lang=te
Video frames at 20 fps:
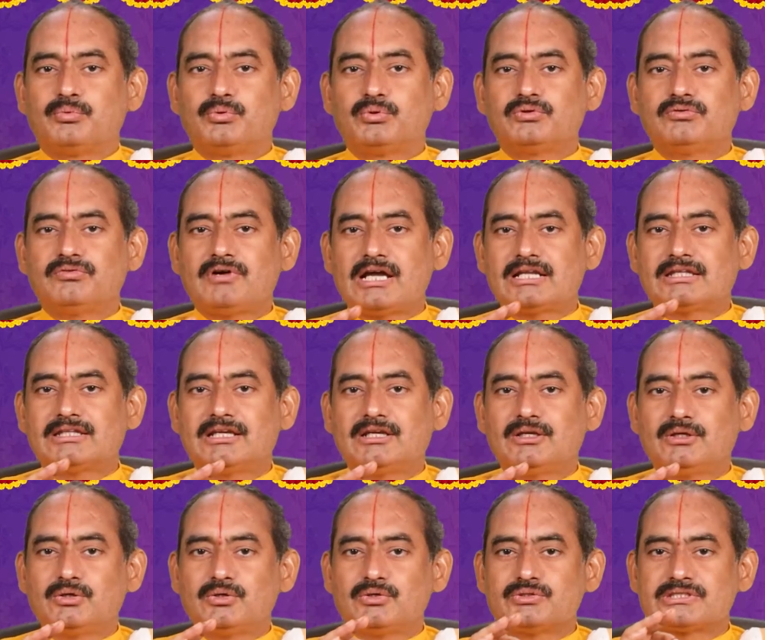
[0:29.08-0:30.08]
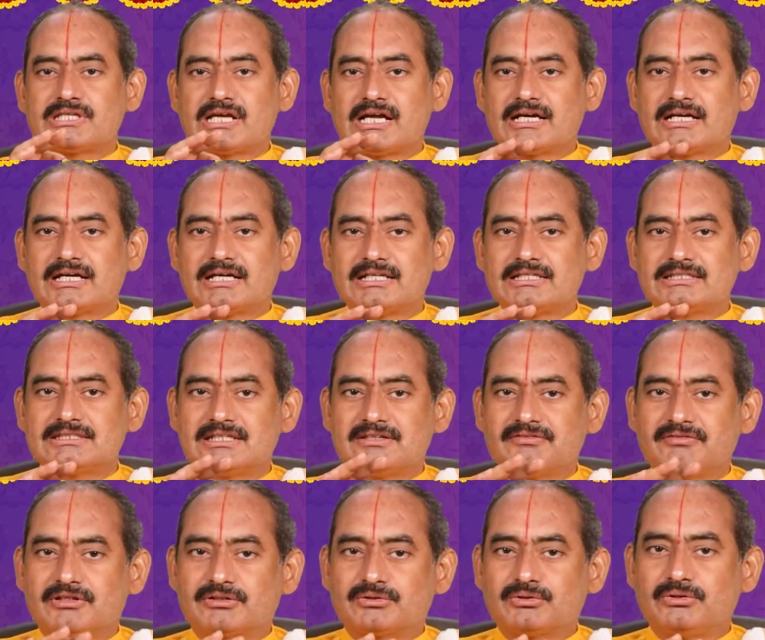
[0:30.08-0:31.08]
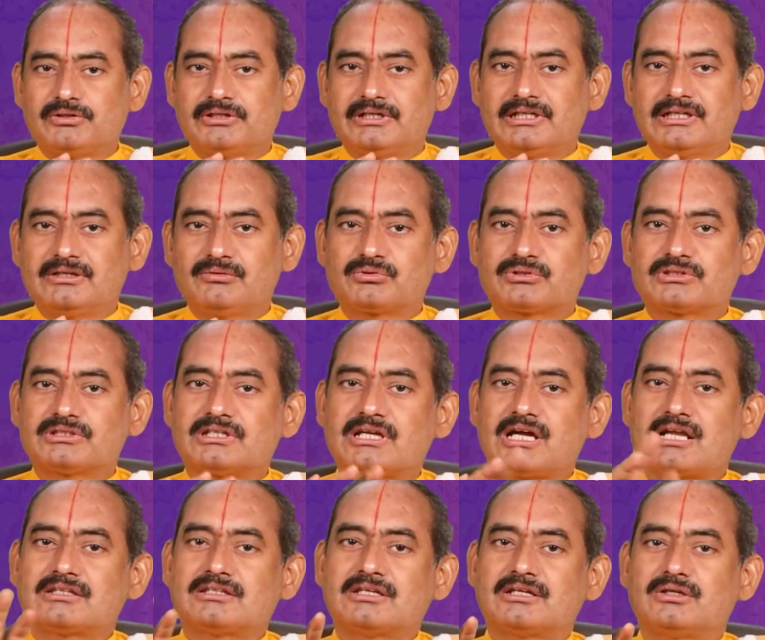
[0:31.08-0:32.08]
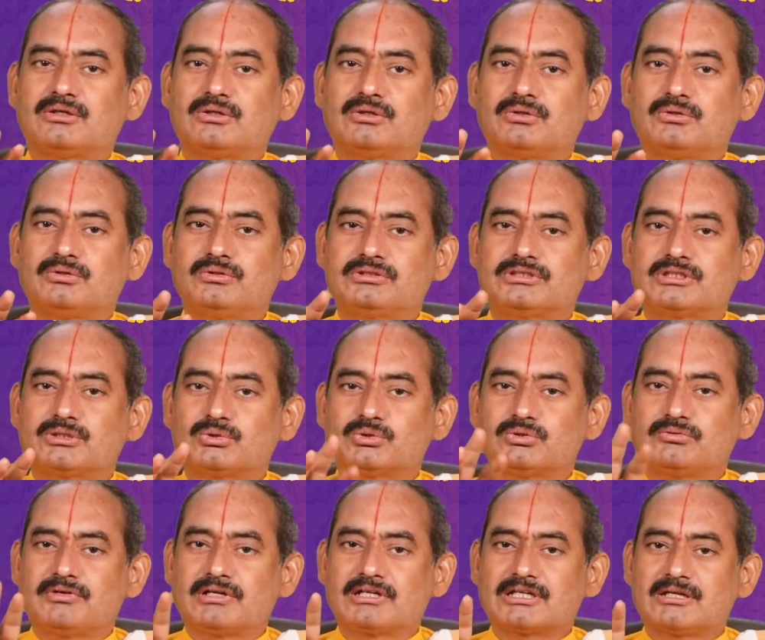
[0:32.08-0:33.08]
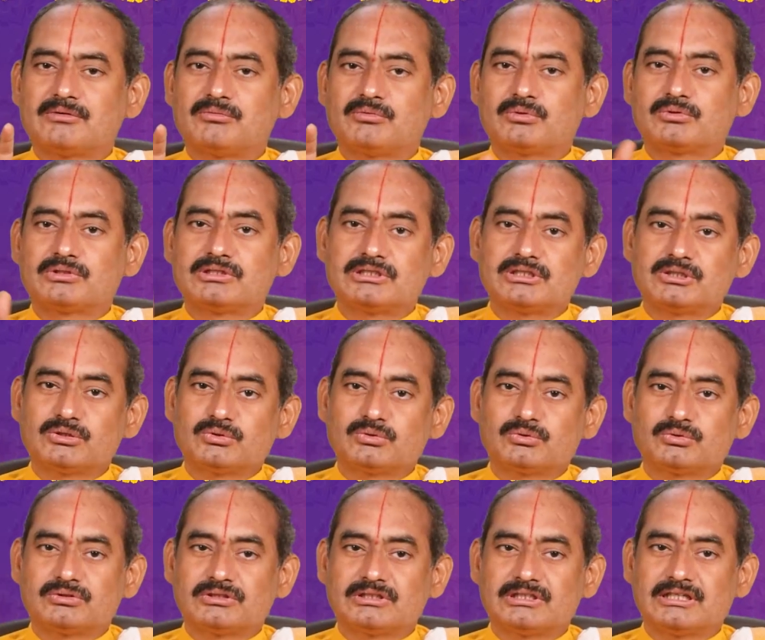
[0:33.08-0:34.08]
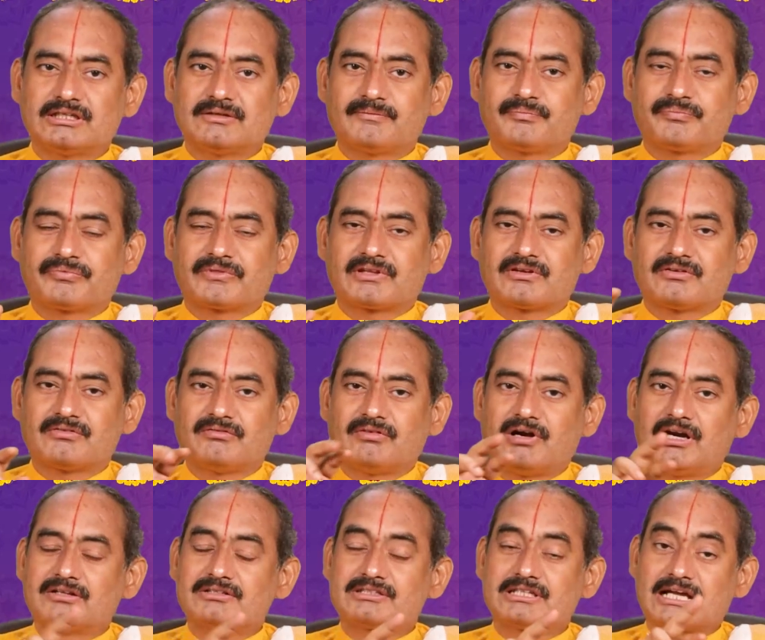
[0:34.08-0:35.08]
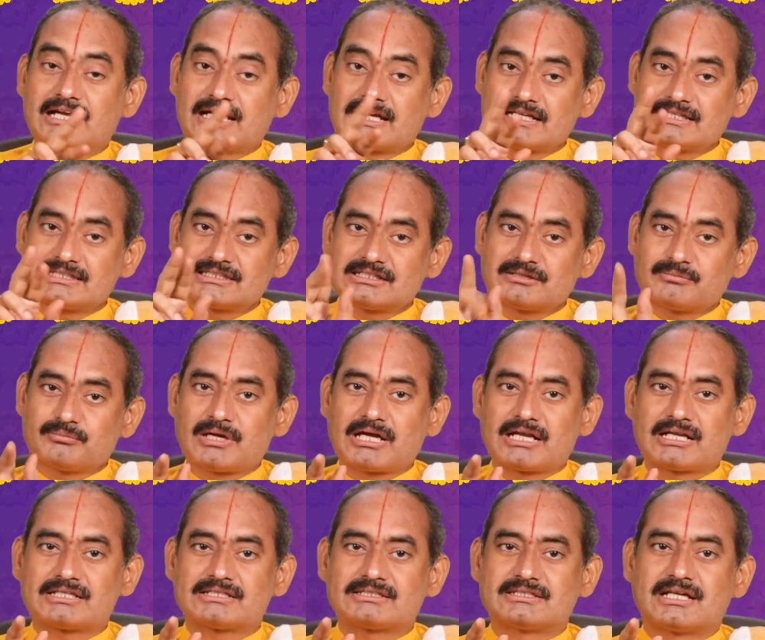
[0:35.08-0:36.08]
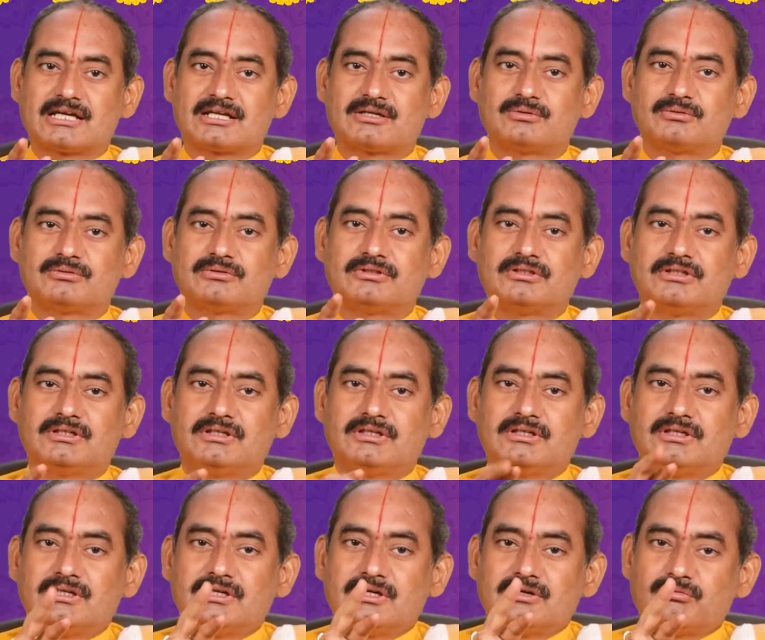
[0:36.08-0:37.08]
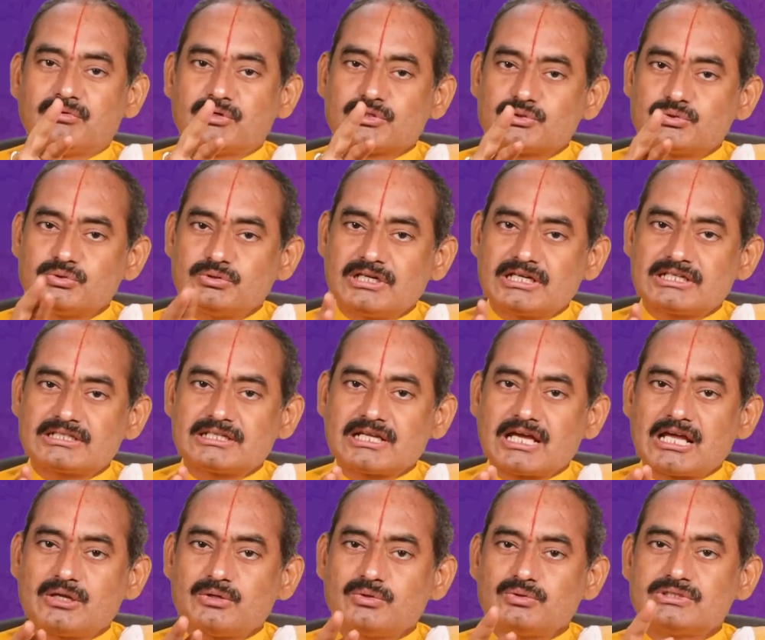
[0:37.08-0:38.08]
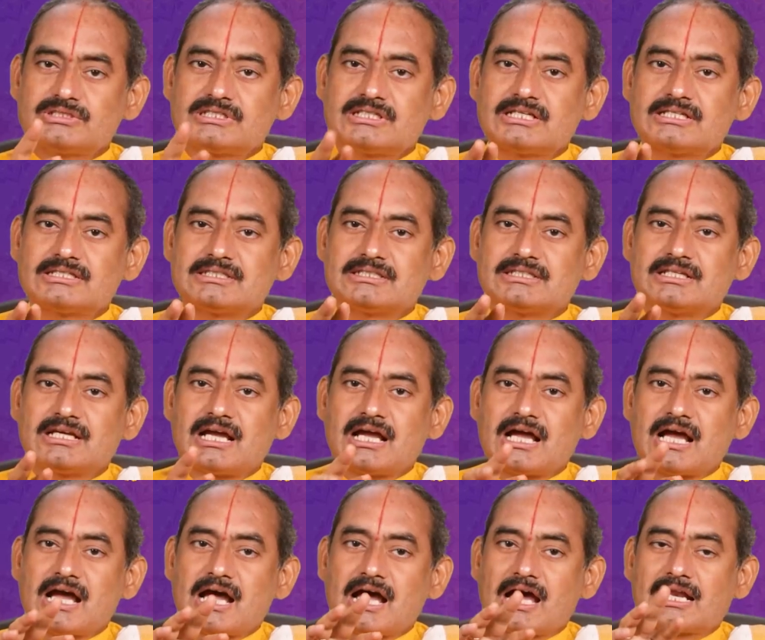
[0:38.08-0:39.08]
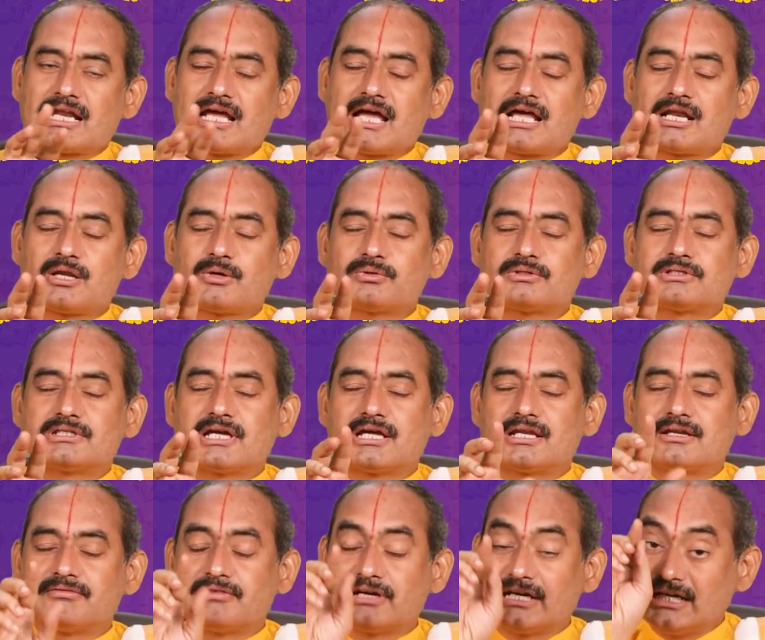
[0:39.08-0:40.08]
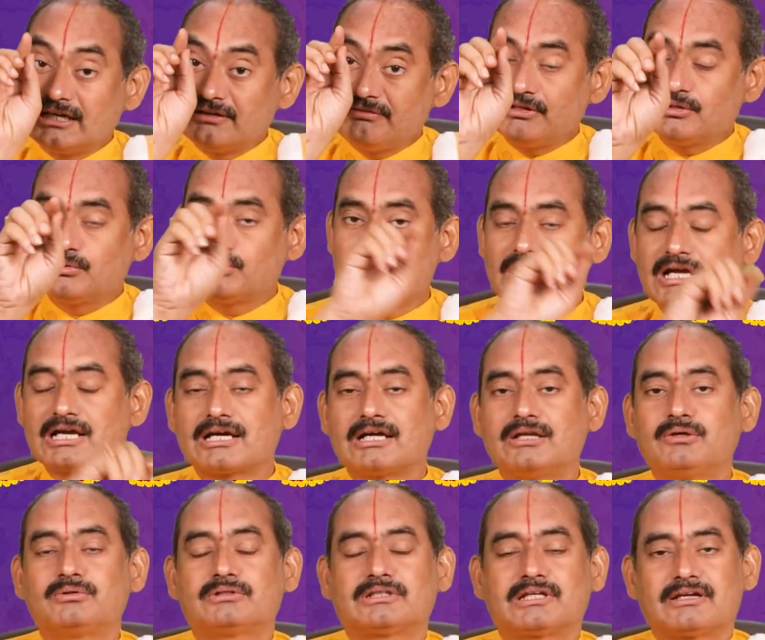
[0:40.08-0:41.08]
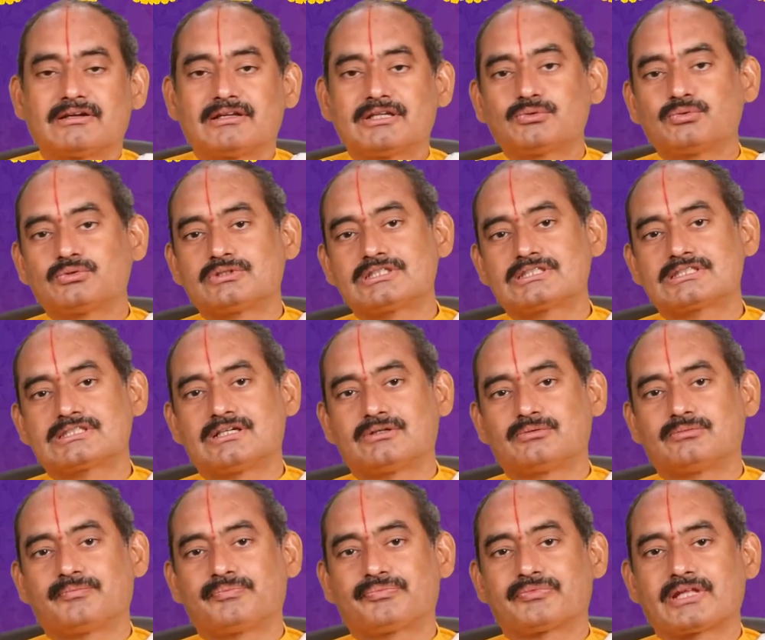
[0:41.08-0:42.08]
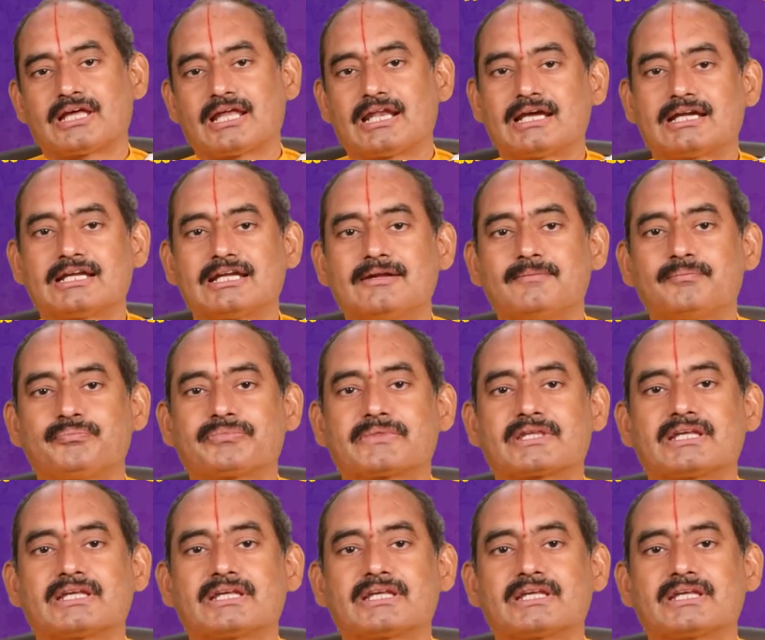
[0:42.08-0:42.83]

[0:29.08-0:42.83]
పూర్వార్ధంలో సహకరించిన వ్యక్తి నుండి ఉత్తరార్ధంలో శత్రువర్గం వృద్ధి చెందుతుంది వాళ్ళు సహకరించడం మానేస్తారు వస్తు నష్టాలు చిన్న చిన్న అనారోగ్యాలు వంటివి కూడా కలుగుతాయని సూచిస్తాను అలాగే